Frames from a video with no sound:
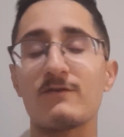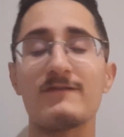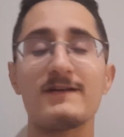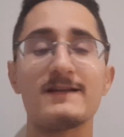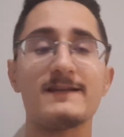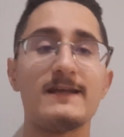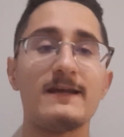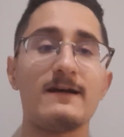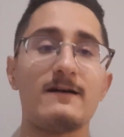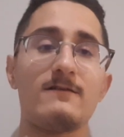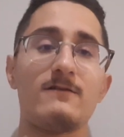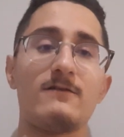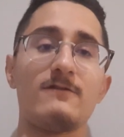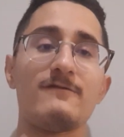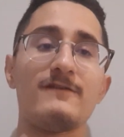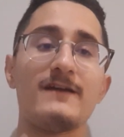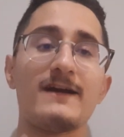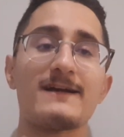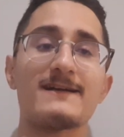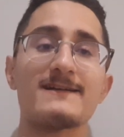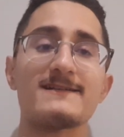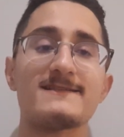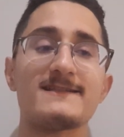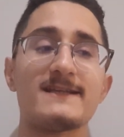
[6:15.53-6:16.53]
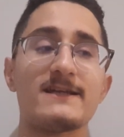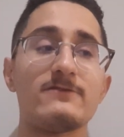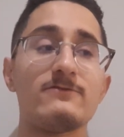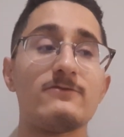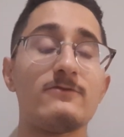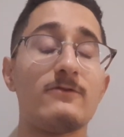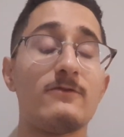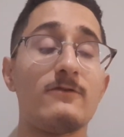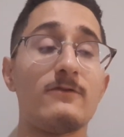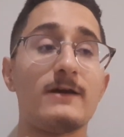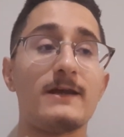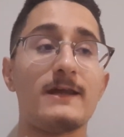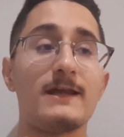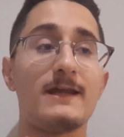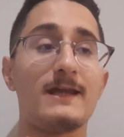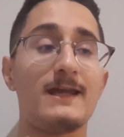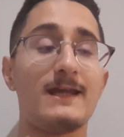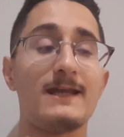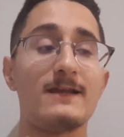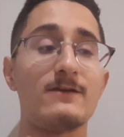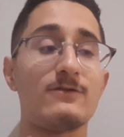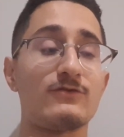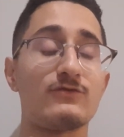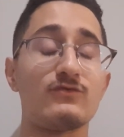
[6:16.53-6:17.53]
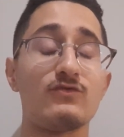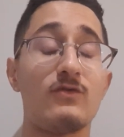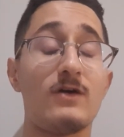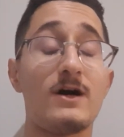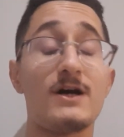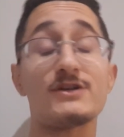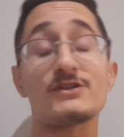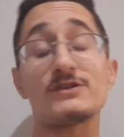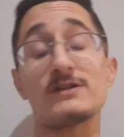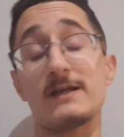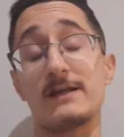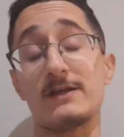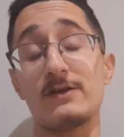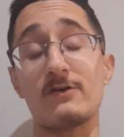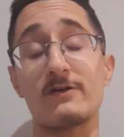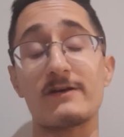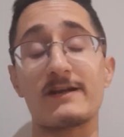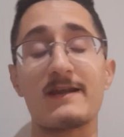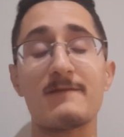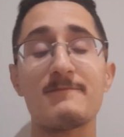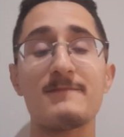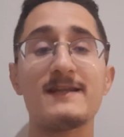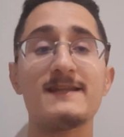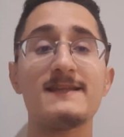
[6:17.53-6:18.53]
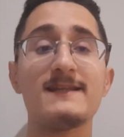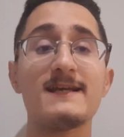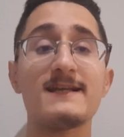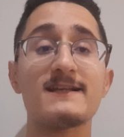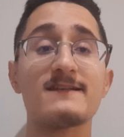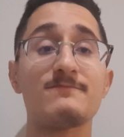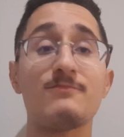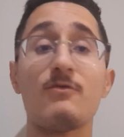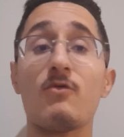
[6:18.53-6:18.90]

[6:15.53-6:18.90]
on va dire, envers Cristiano et, l'entourage et Jorge Mendes.